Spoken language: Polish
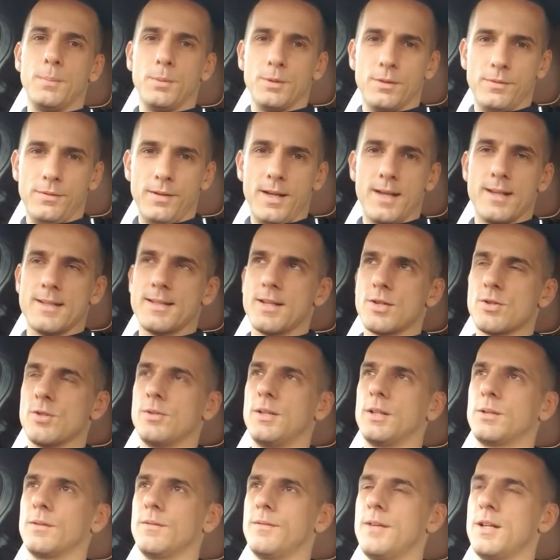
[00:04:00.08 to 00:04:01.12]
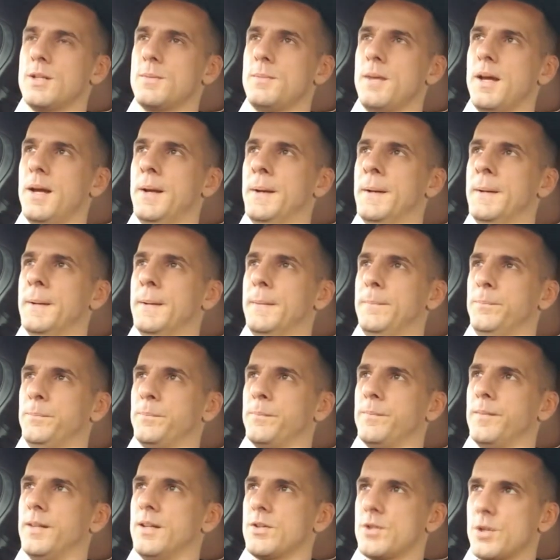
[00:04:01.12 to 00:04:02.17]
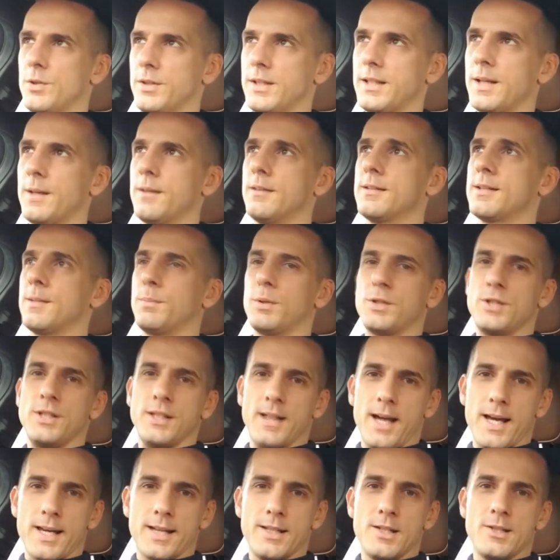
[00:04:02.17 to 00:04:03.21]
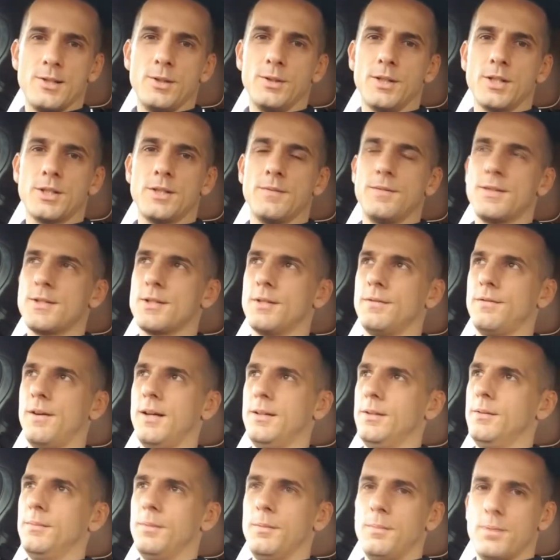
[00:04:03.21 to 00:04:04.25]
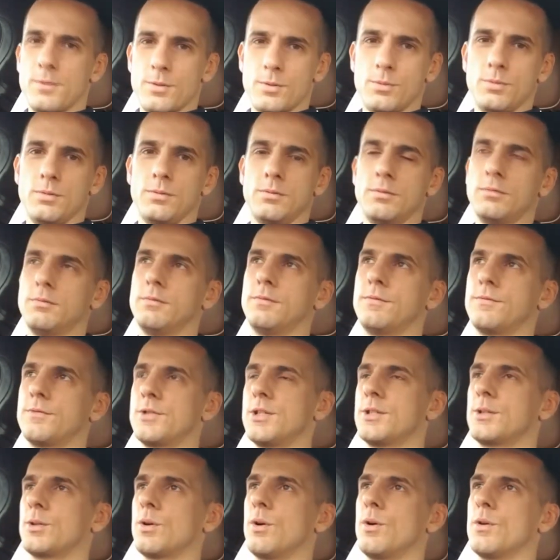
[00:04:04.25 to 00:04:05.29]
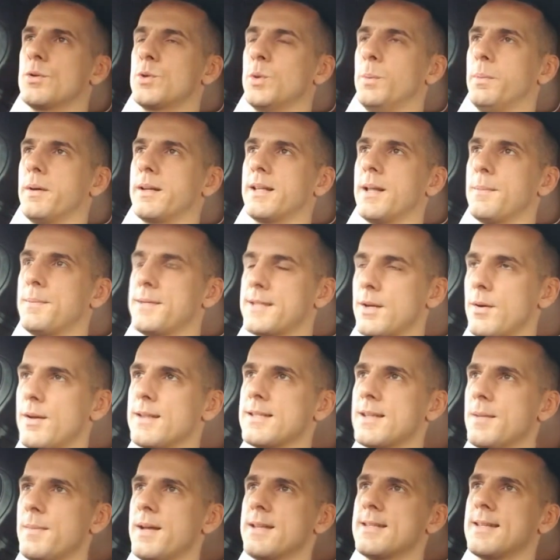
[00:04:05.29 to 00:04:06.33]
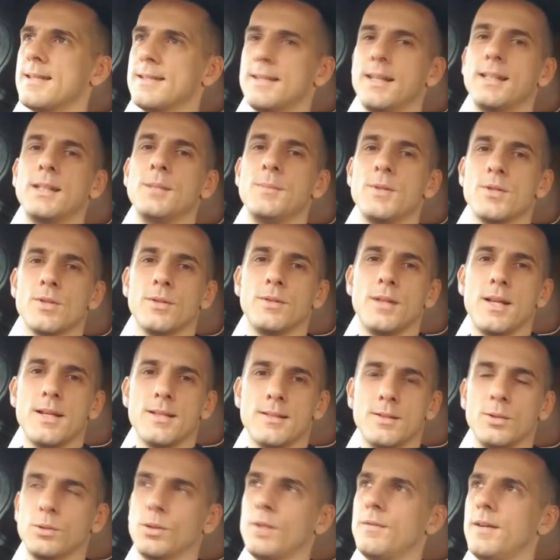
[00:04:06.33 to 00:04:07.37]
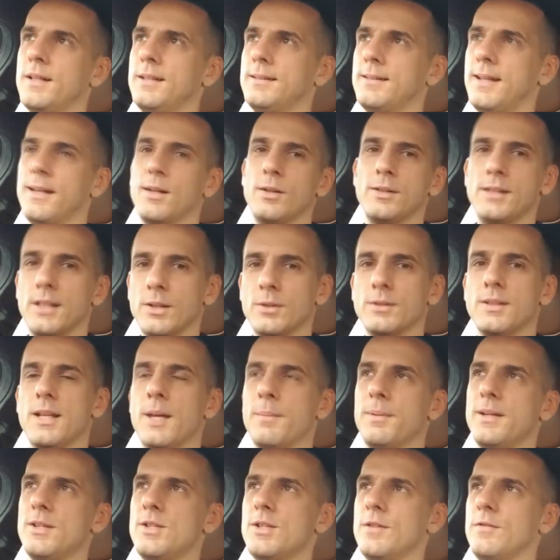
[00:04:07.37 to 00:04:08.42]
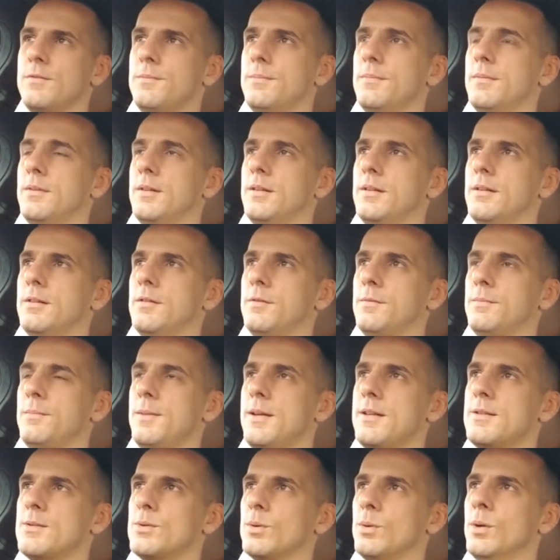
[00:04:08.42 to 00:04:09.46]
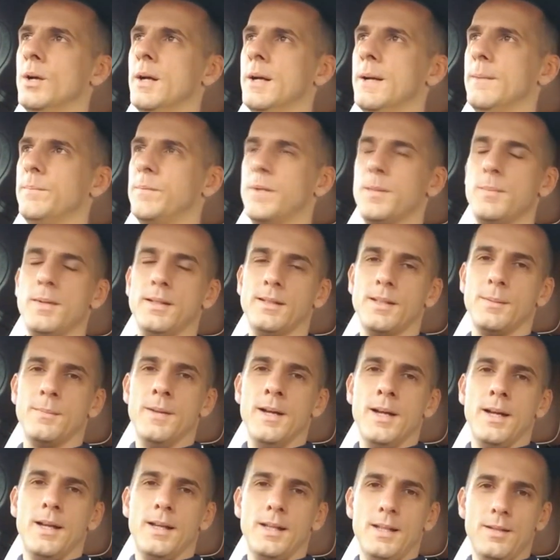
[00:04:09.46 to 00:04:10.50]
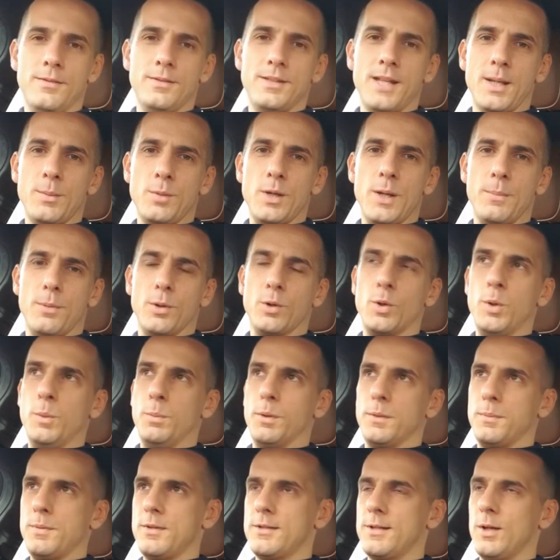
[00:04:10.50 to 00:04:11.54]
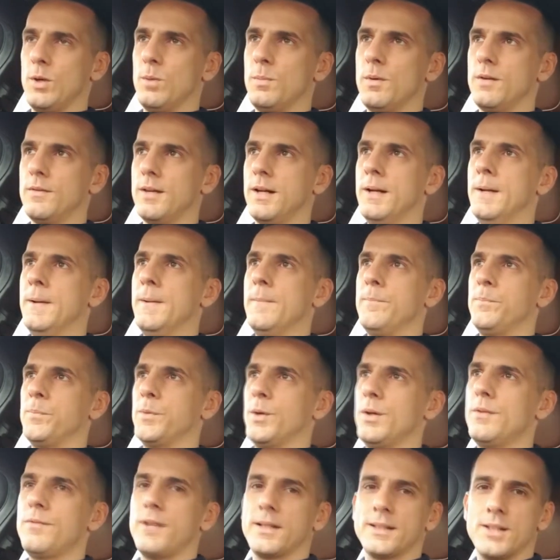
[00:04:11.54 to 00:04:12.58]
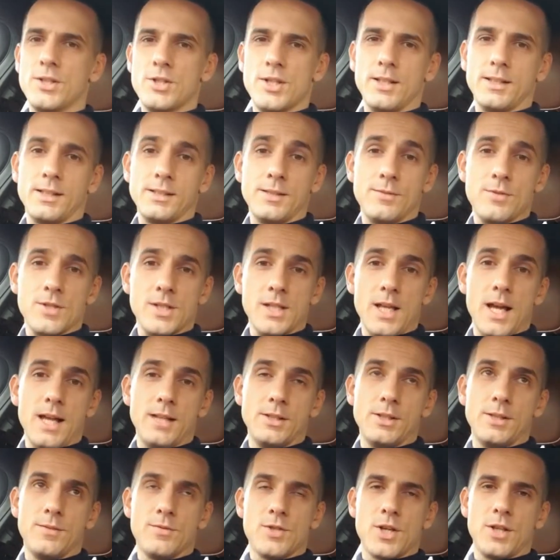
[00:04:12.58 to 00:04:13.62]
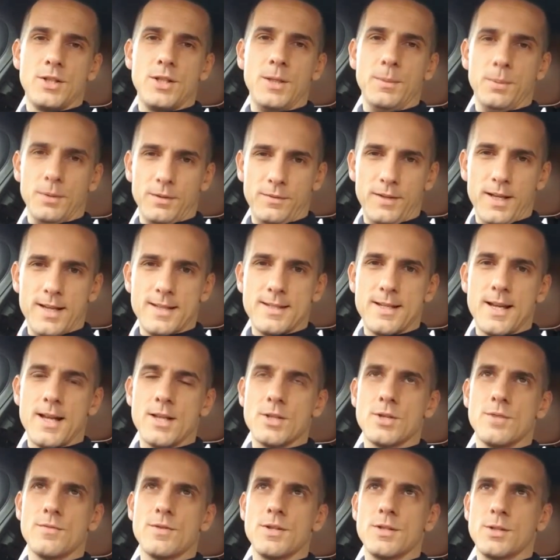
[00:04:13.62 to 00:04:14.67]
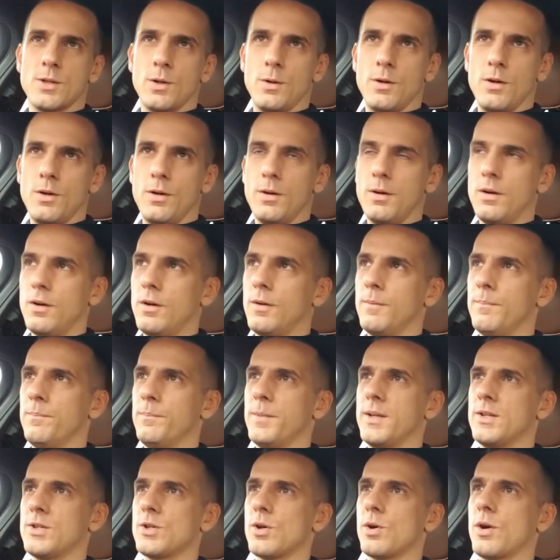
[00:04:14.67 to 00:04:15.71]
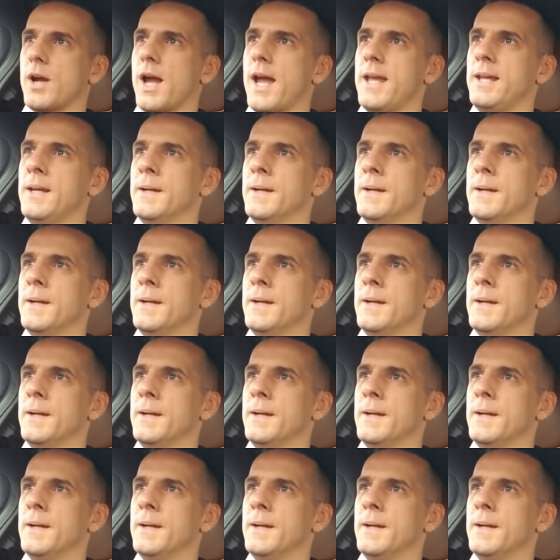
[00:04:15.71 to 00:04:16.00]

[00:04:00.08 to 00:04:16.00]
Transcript: potwierdza, że ona to weźmie, mm, że ona zapłaci karę, jeśli ona się wycofa, no po prostu wszystko super, napisała smsa z danymi, że ona jest gotowa i tego i tego dnia będzie w, e, w miejscu tym i tym i wynajmuje pokój i podpisuje umowę. No i faktycznie faktycznie ta dziewczyna dzień wcześniej potwierdza, czy wszystko będzie ok.